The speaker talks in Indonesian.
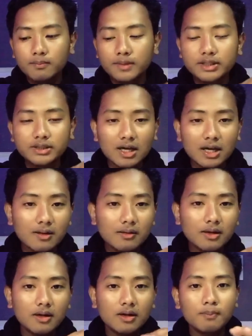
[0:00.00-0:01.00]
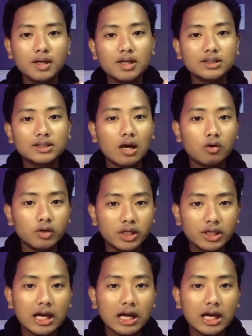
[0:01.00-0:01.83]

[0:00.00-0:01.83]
bisa uh, mengetahui